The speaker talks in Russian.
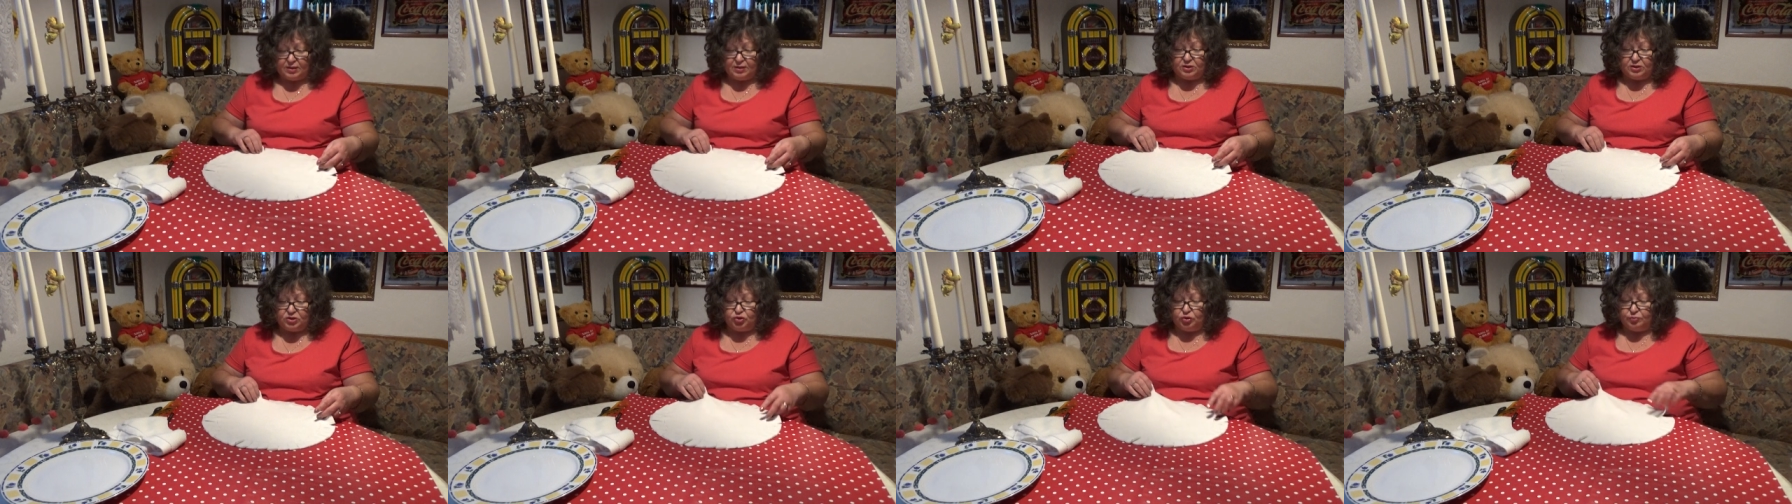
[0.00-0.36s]

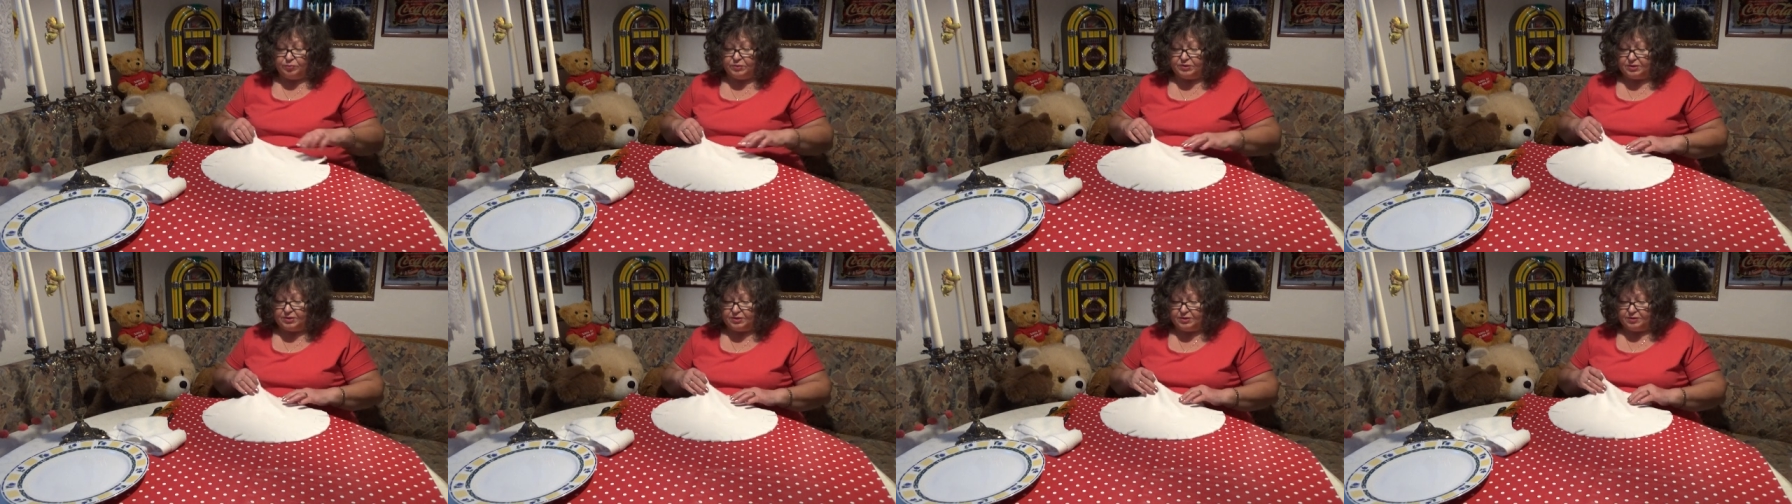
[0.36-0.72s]
Что
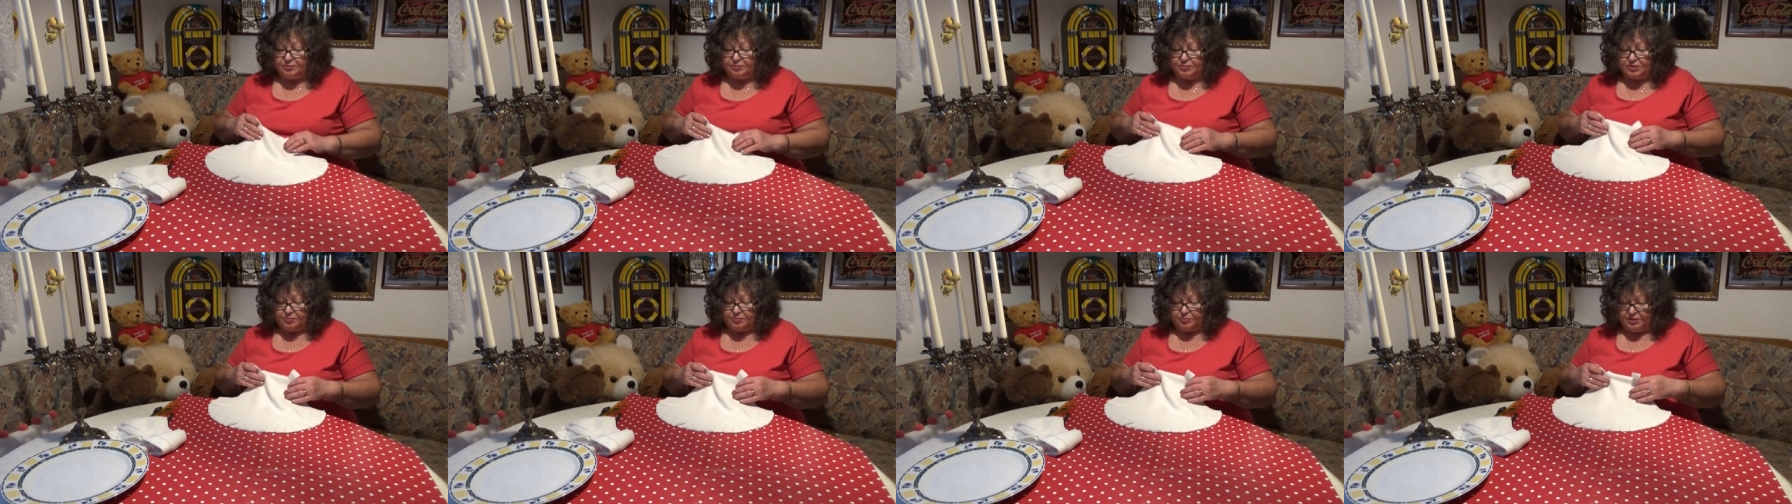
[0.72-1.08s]
мы
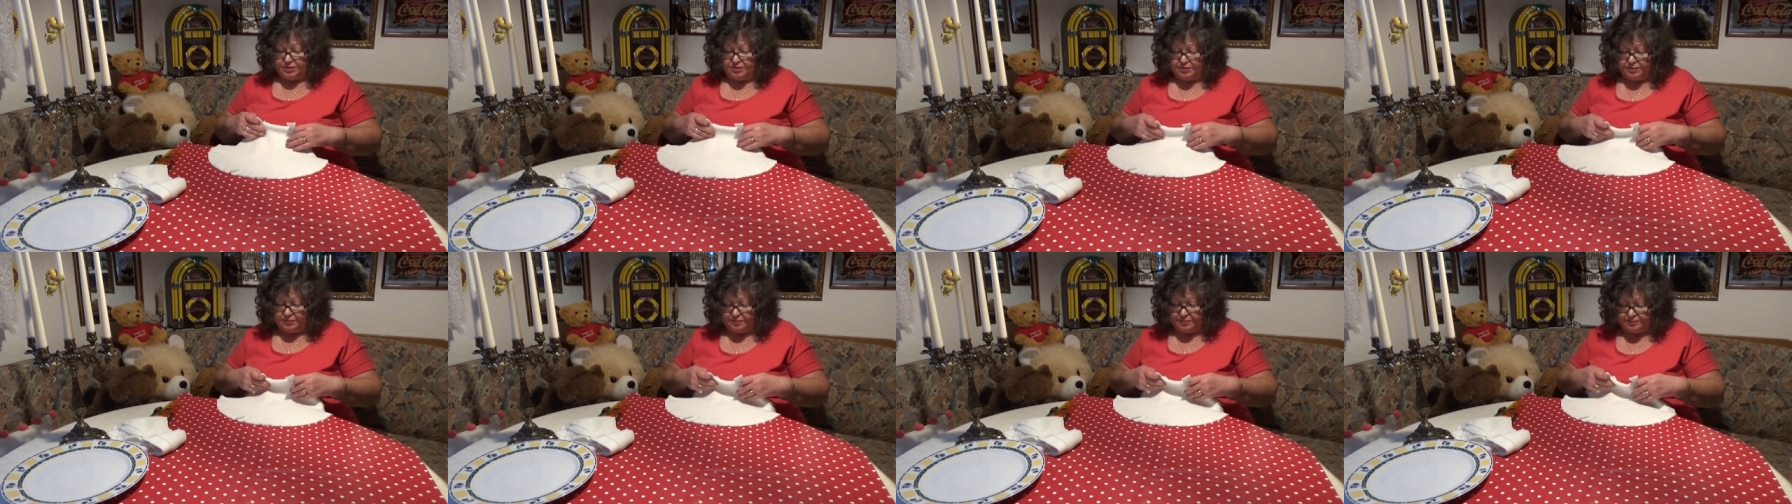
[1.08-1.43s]
делаем
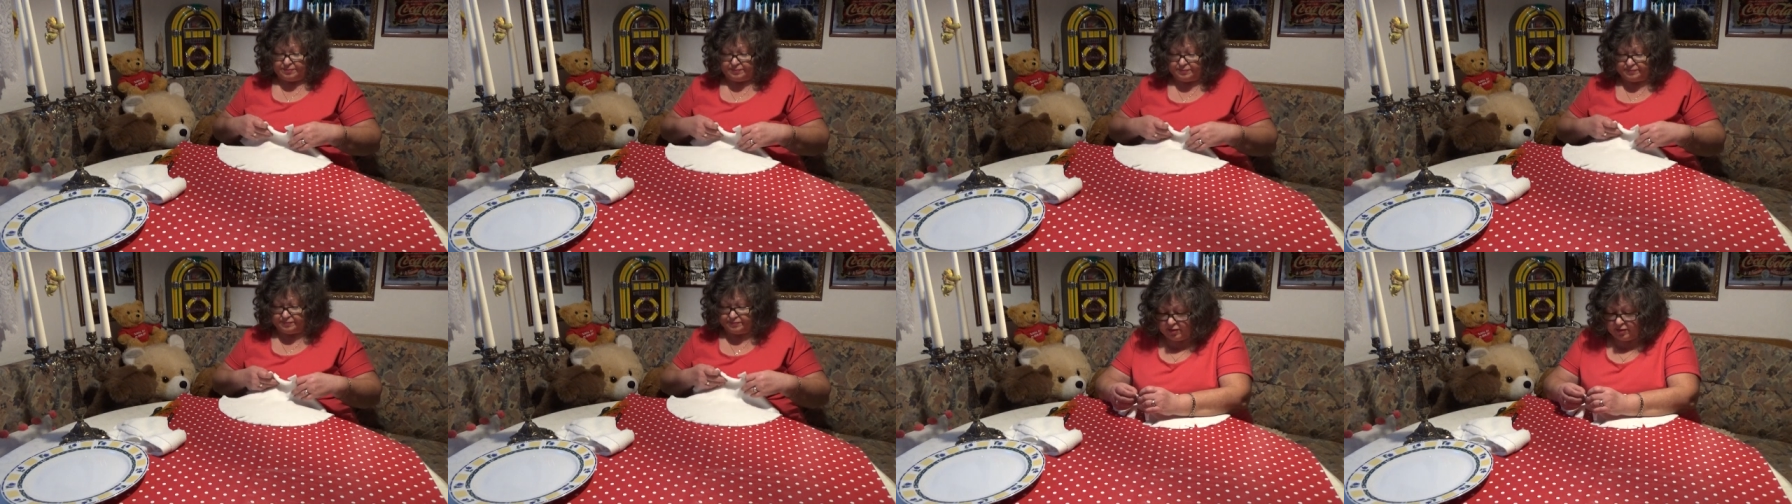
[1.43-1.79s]
теперь?
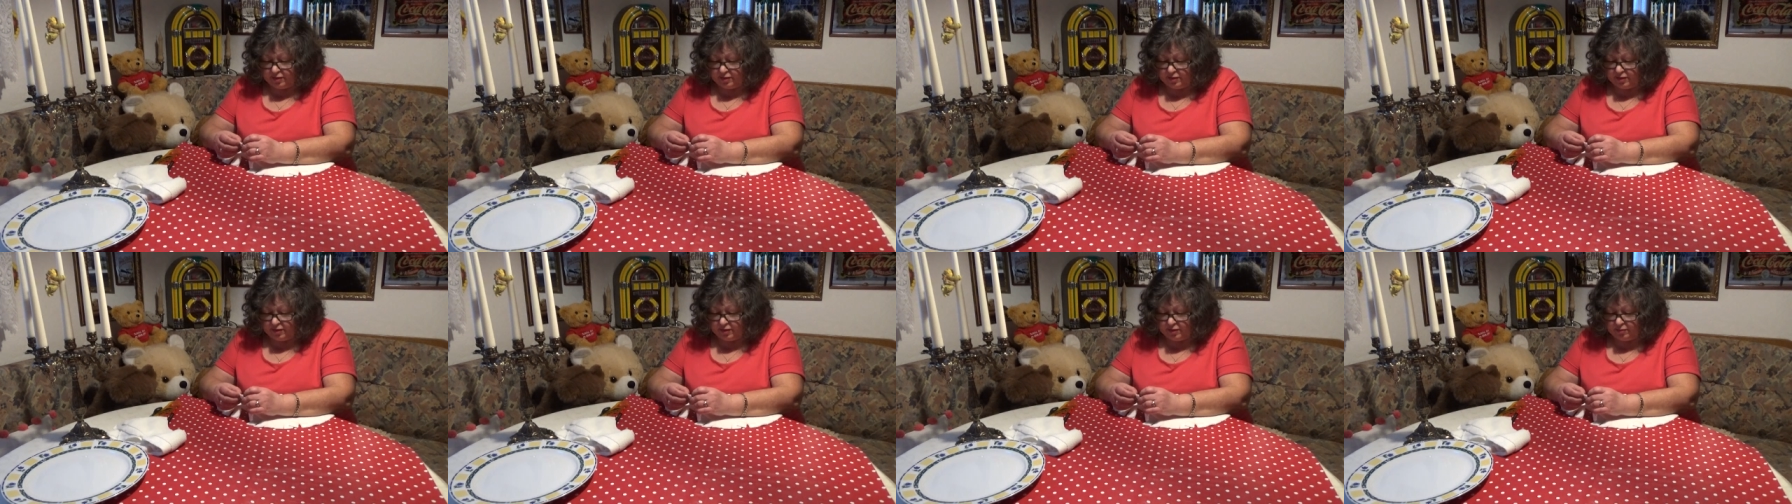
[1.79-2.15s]

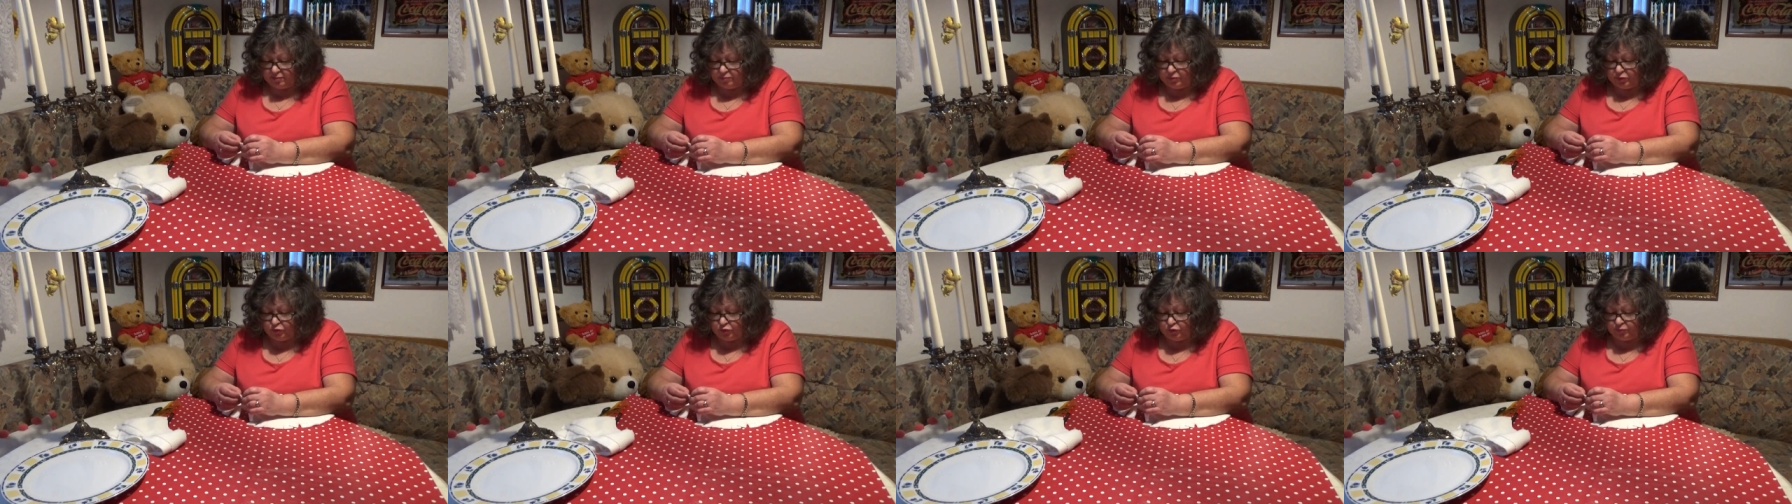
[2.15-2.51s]

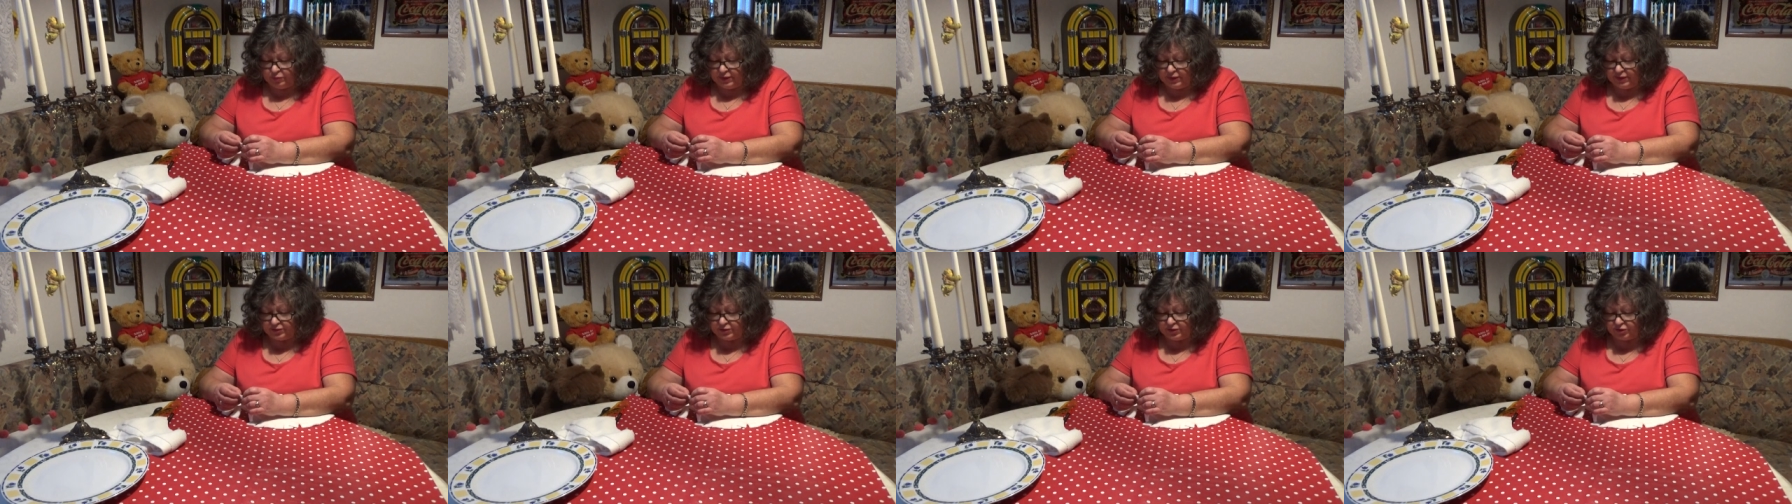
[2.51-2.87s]
берем
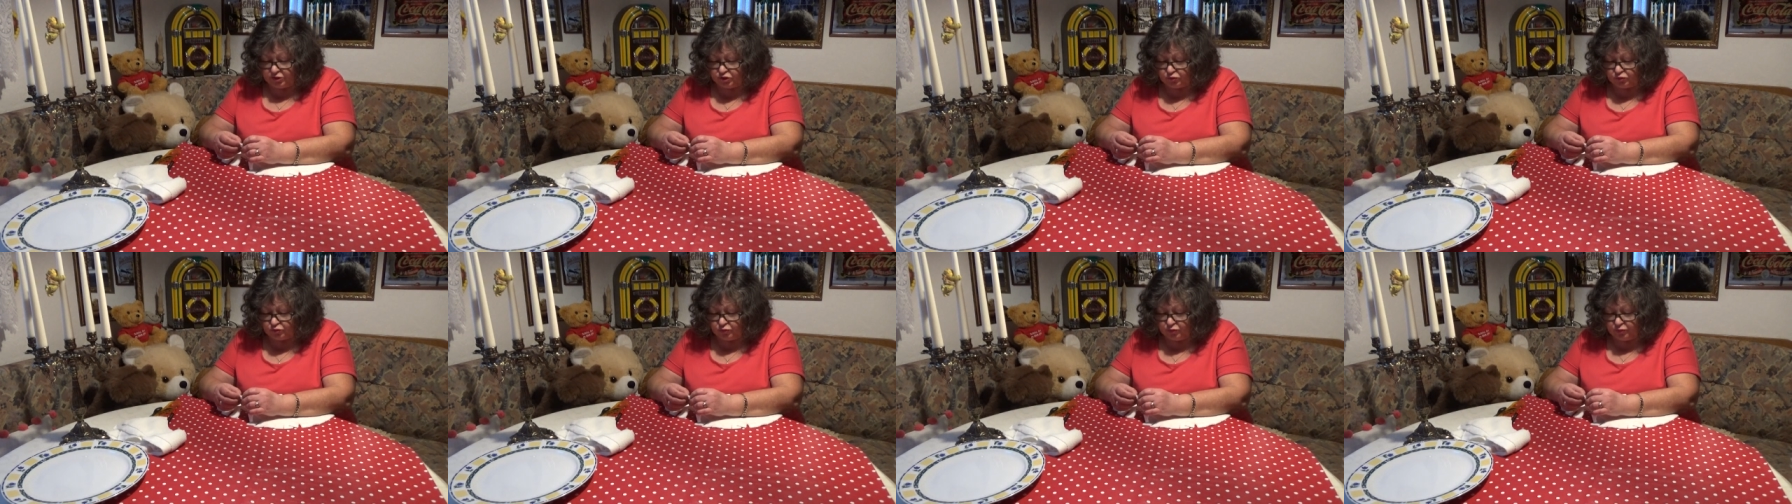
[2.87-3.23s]

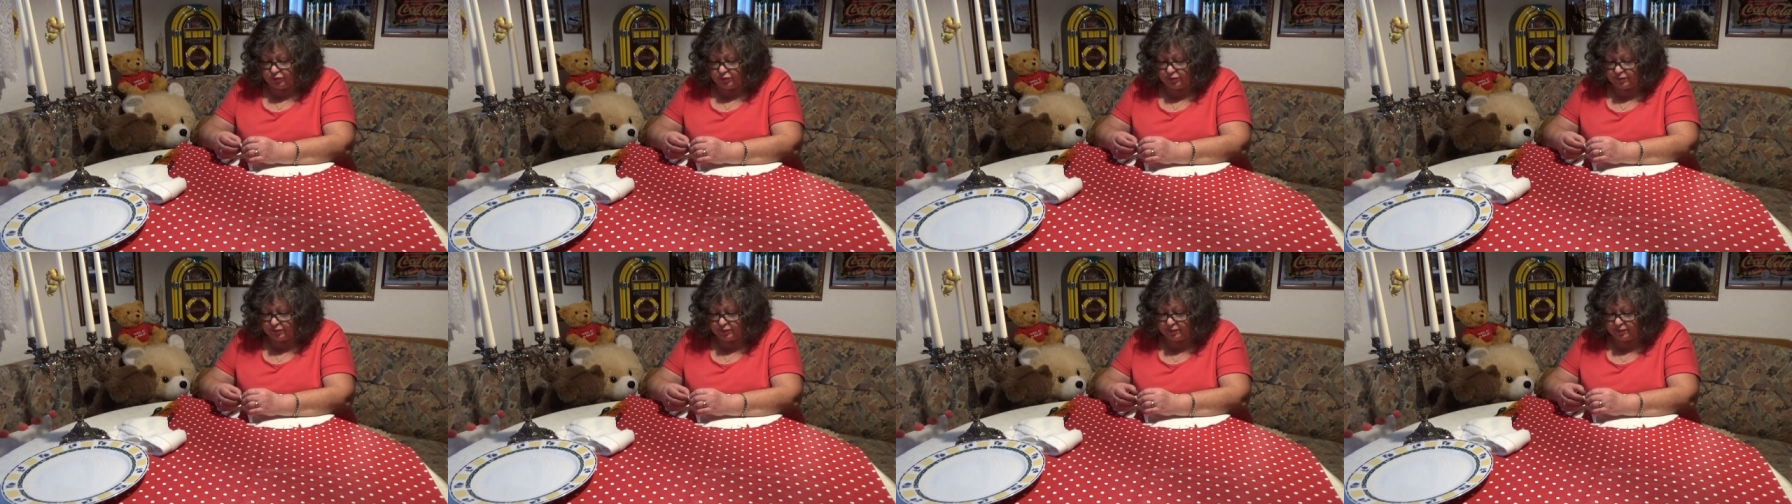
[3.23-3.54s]
ленточку